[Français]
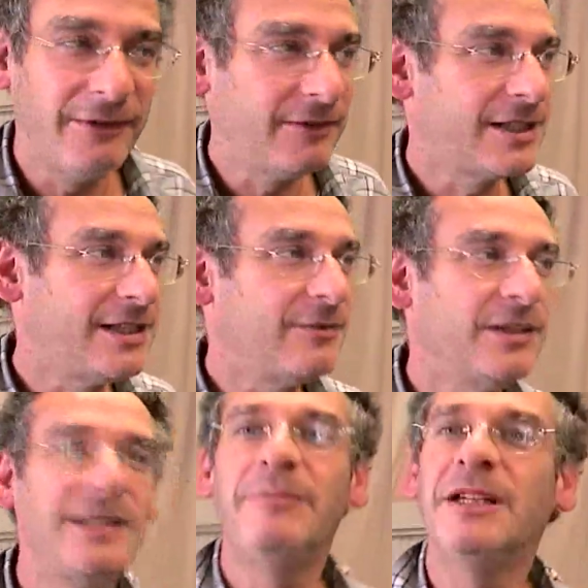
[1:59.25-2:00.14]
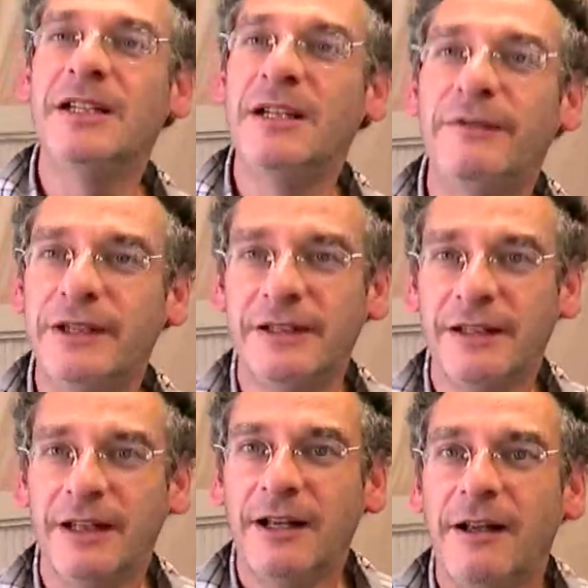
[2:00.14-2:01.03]
si on était bien élevé.
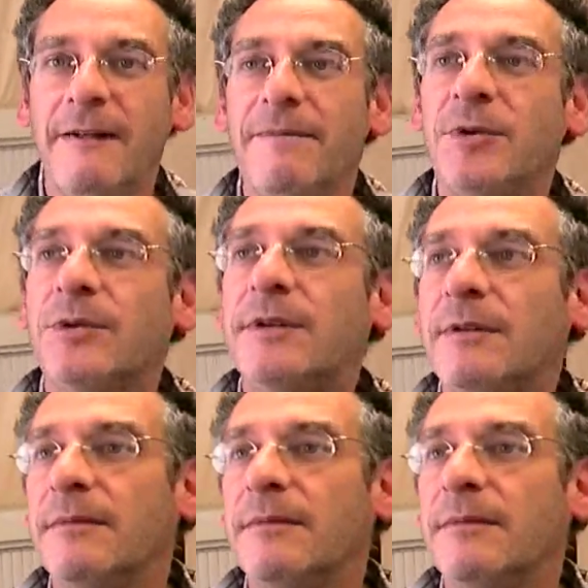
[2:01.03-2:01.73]
Donc,